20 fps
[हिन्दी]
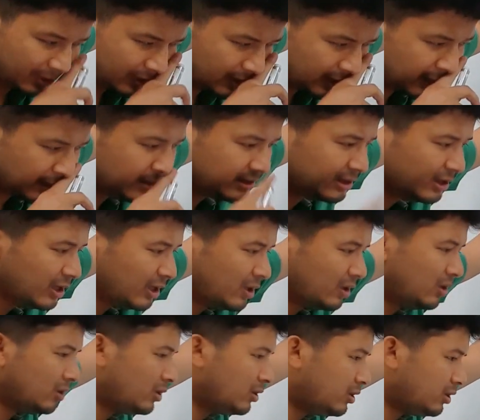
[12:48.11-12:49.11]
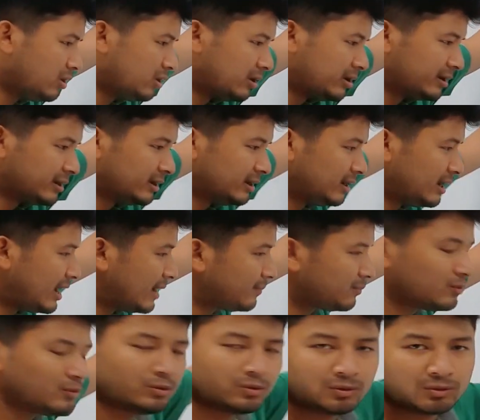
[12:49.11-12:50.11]
ठीक है और
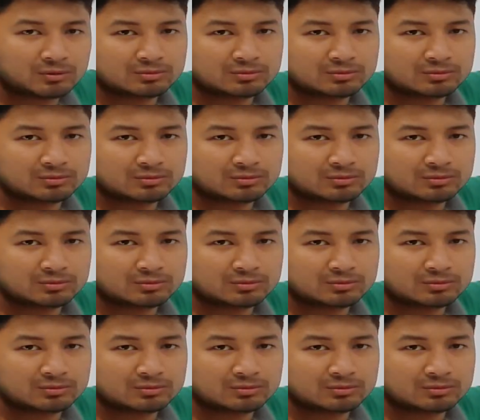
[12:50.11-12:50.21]
आपको